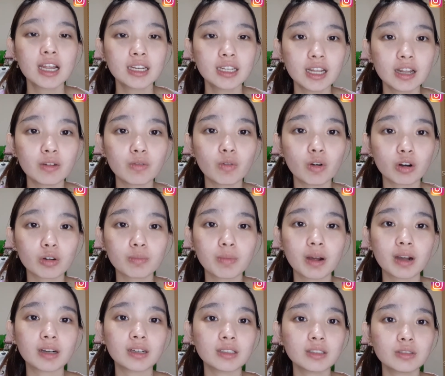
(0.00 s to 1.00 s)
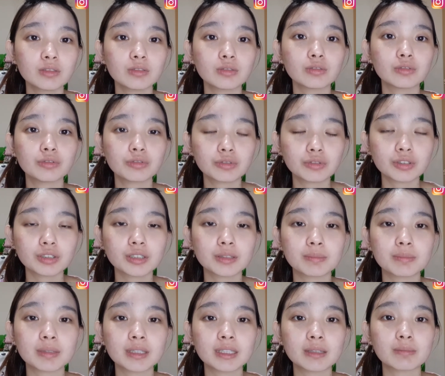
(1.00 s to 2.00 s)
dan work banget untuk
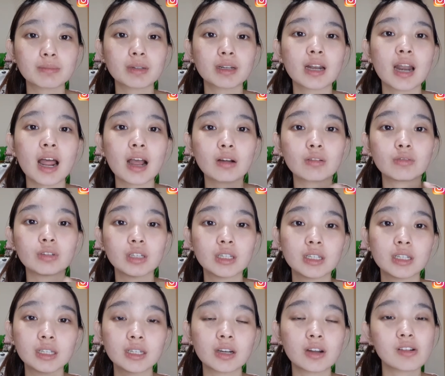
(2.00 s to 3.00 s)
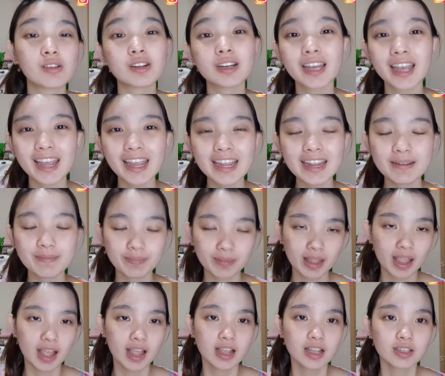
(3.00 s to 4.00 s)
teman-teman lakuin. Oke? Okay?
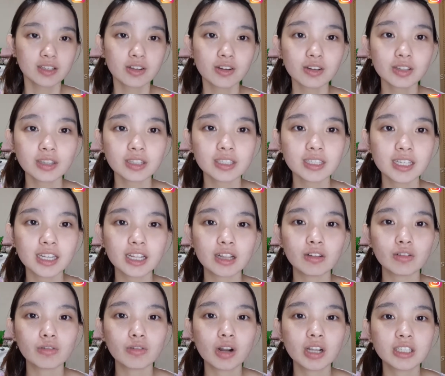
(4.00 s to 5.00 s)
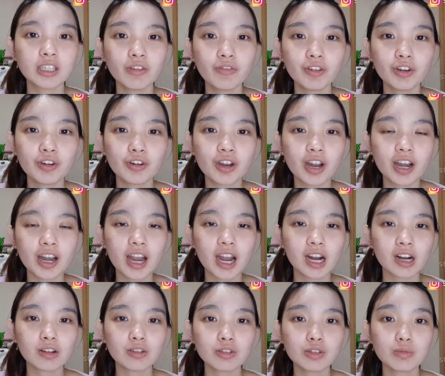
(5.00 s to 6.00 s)
So, segitu dulu aja video dari
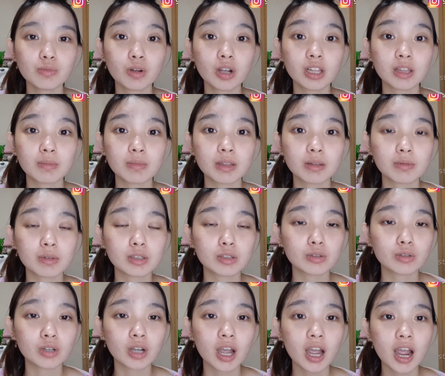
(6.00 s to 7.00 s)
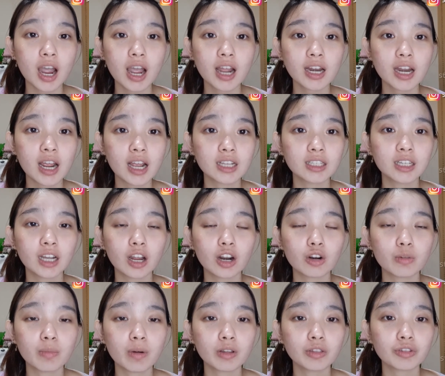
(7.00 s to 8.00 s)
aku. Semoga teman-teman suka dan jangan
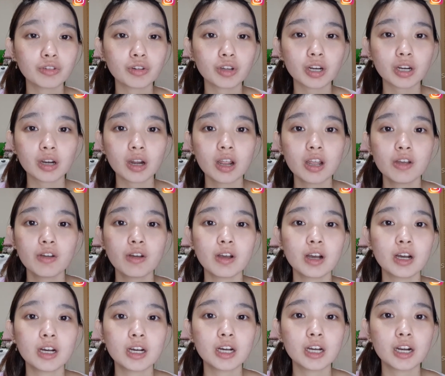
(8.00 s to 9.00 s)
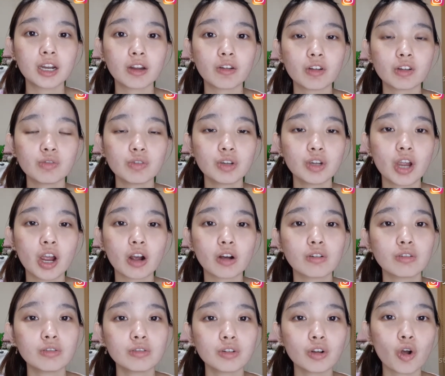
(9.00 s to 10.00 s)
lupa untuk uh, request video
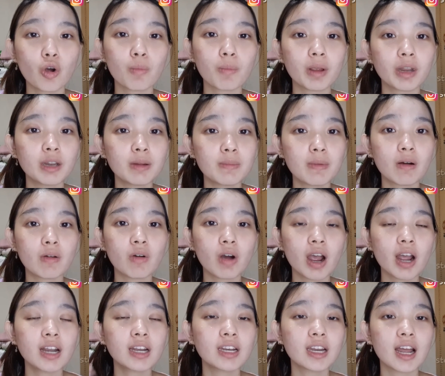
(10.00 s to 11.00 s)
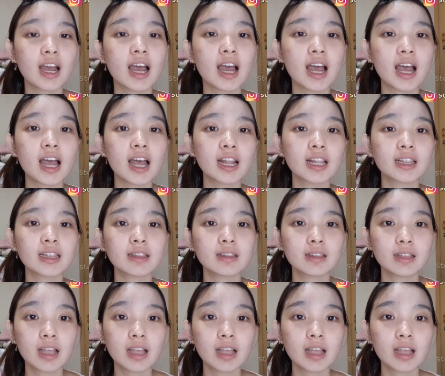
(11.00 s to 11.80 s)
aku, komen di bawah dan